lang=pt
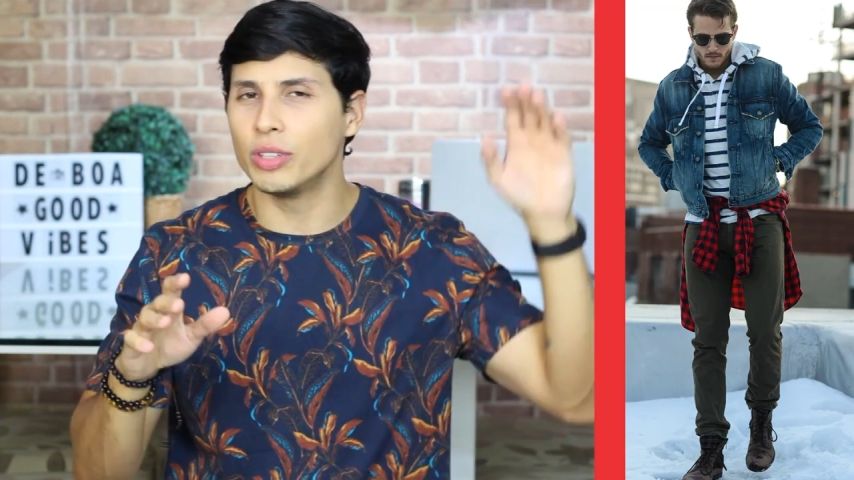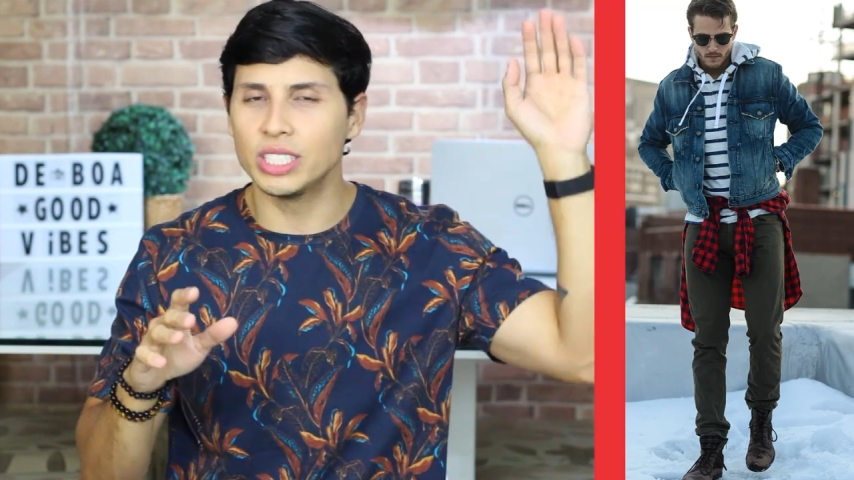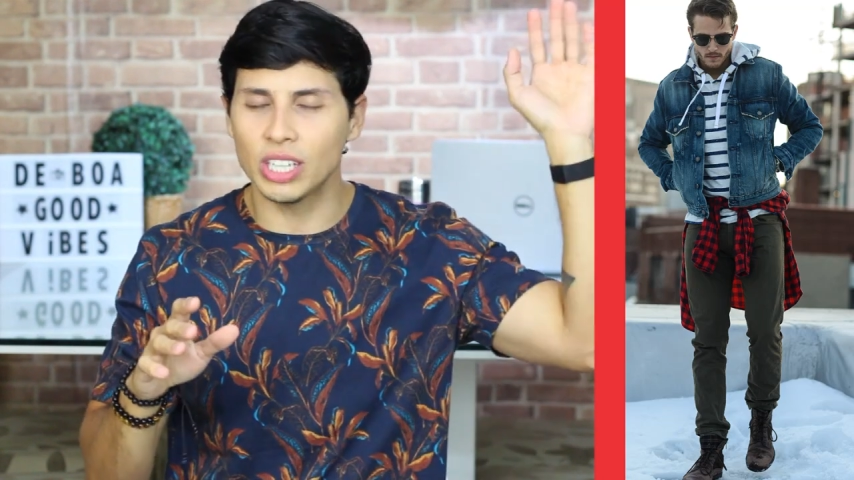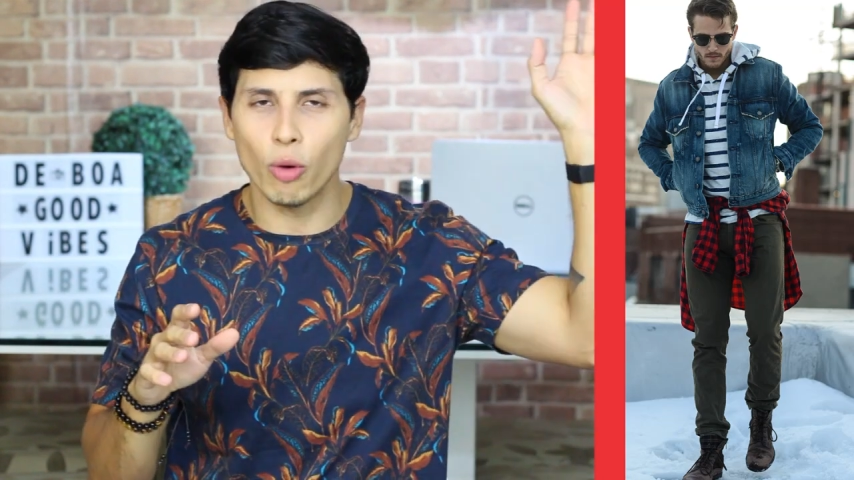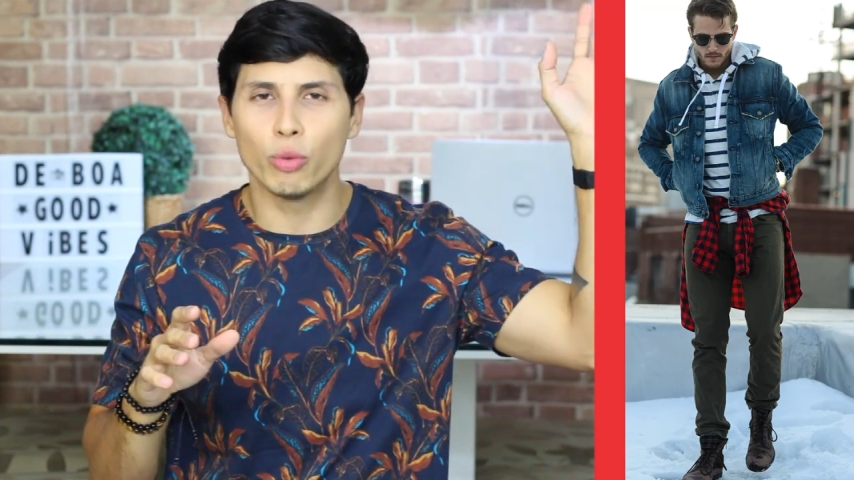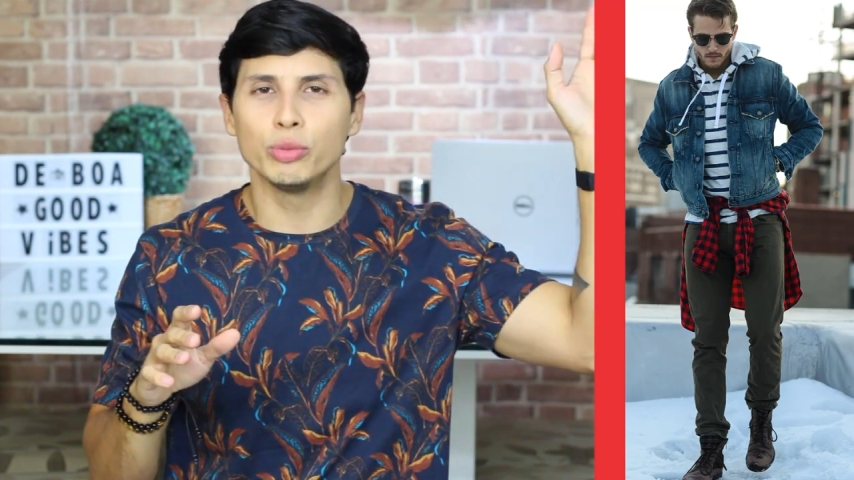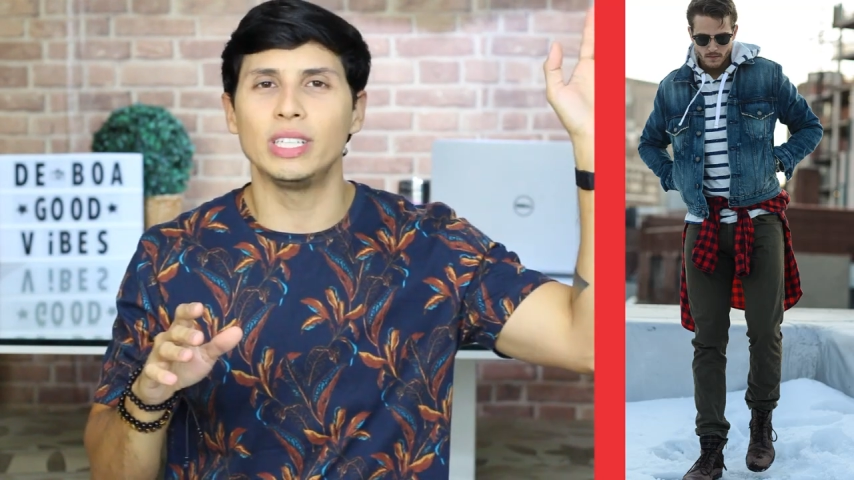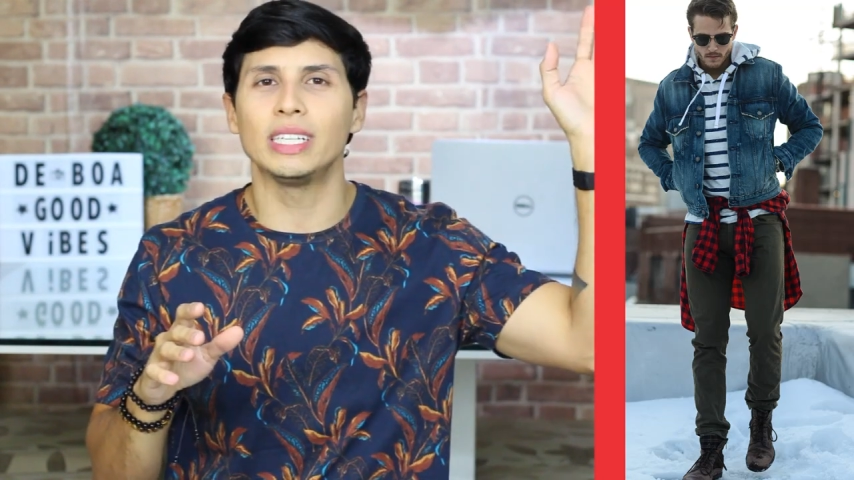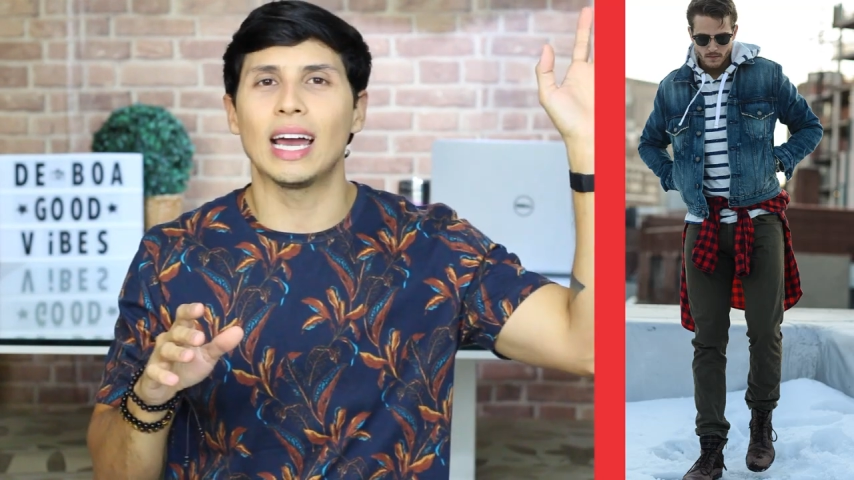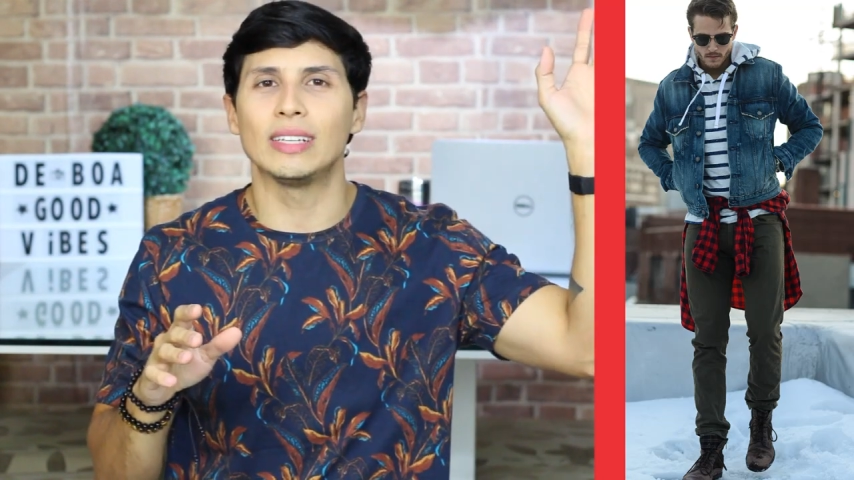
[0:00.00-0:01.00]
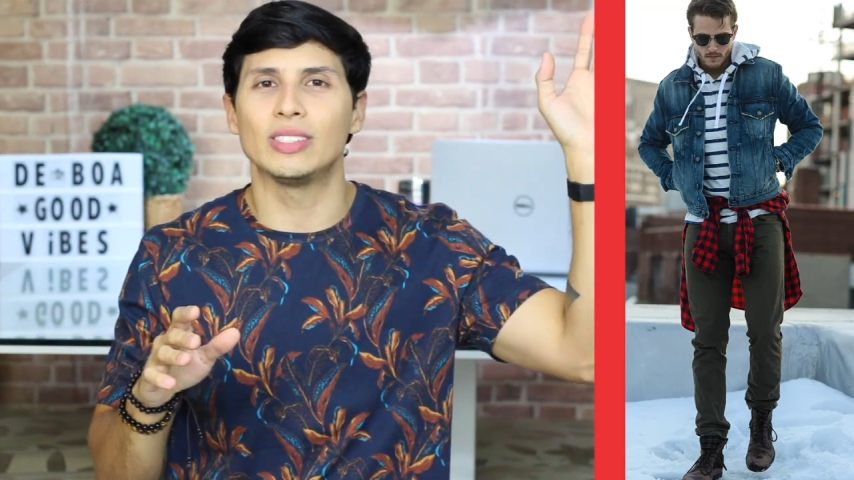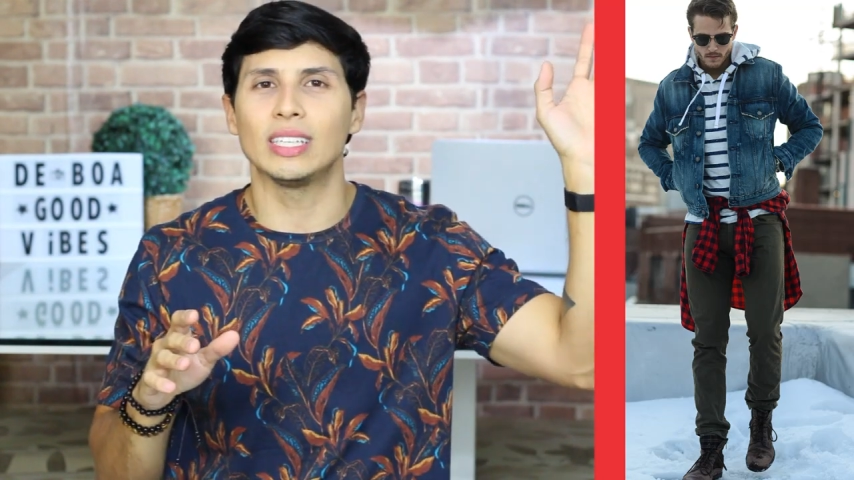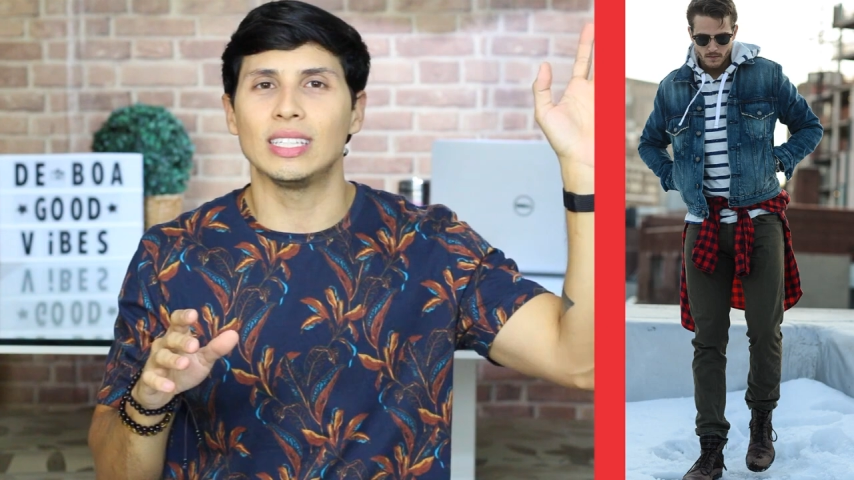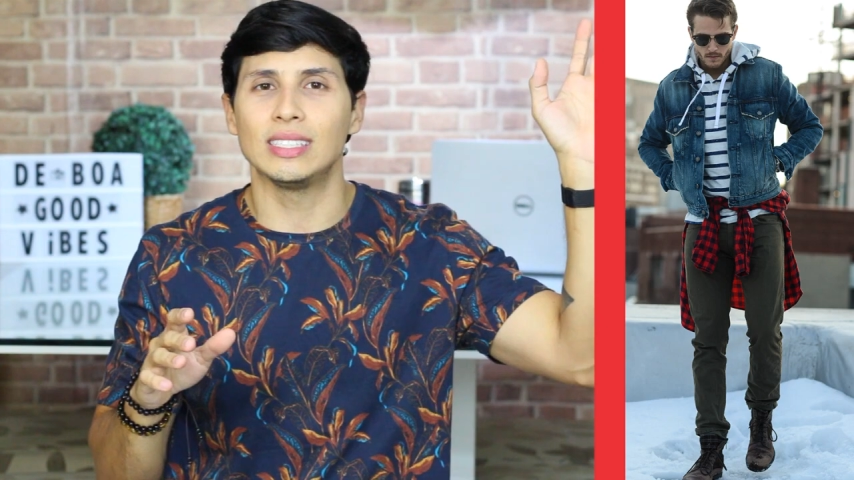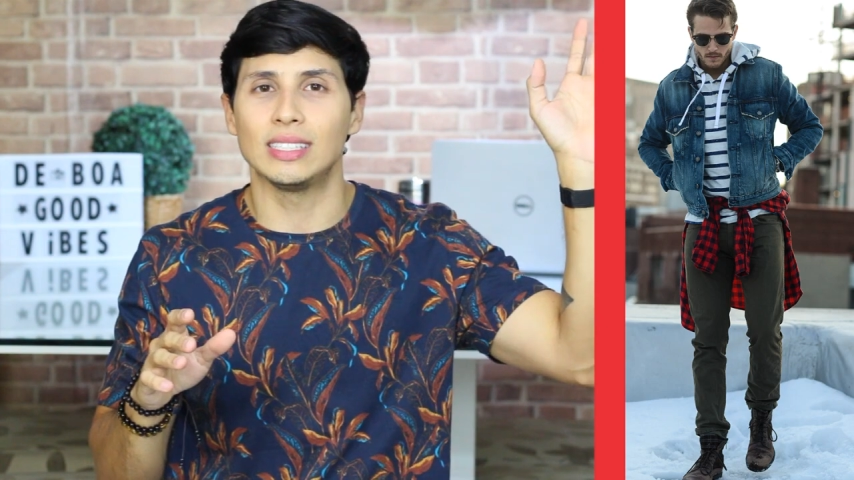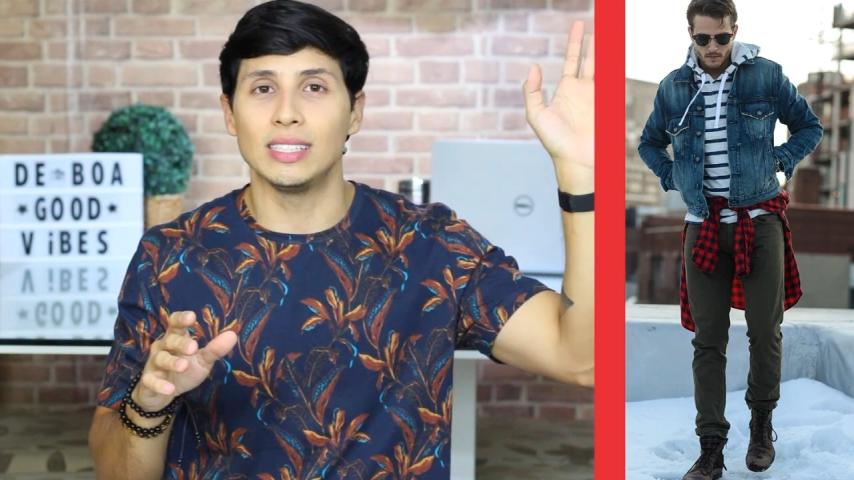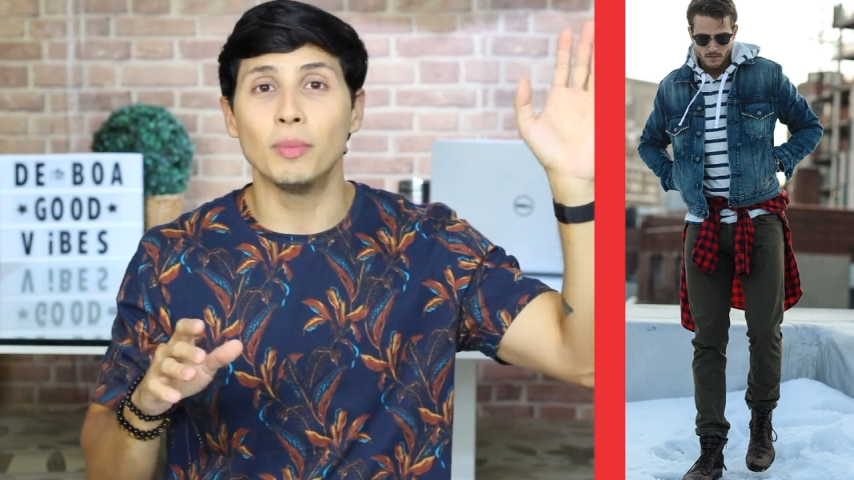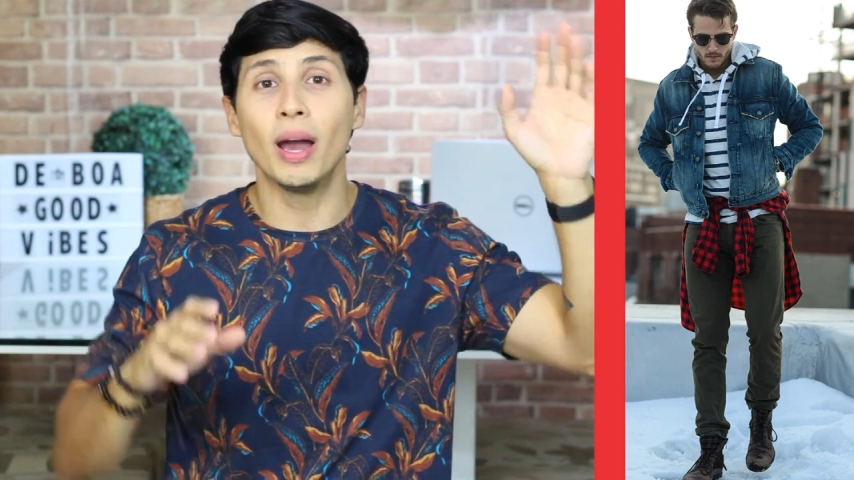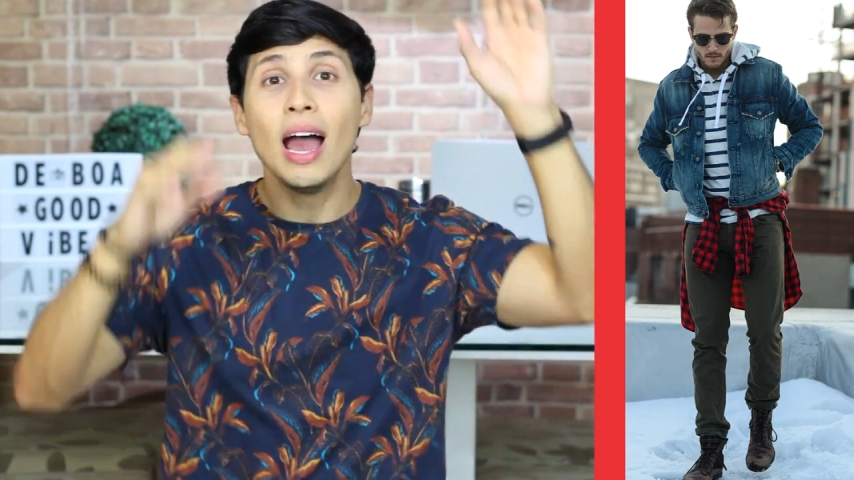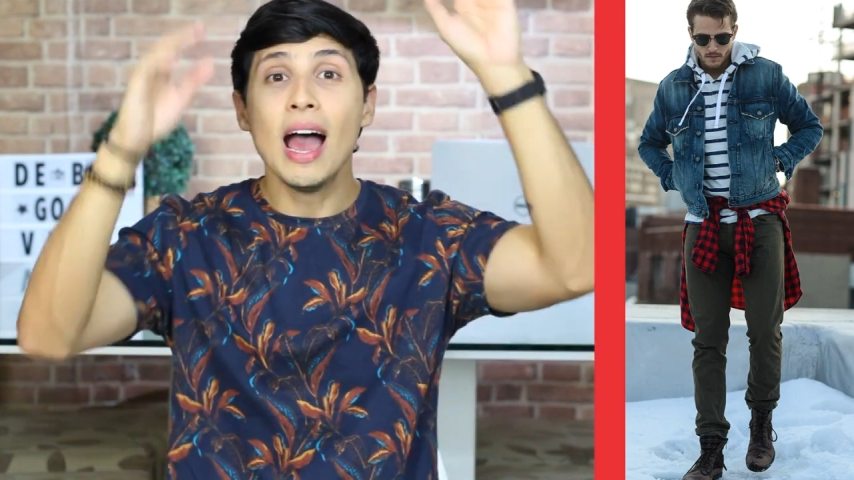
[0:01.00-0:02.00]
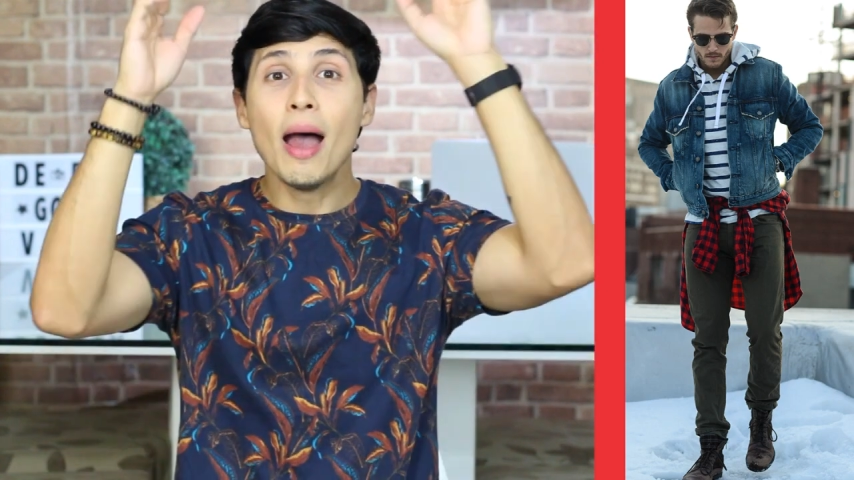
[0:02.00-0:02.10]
vou deixar alguns linkados aqui em cima,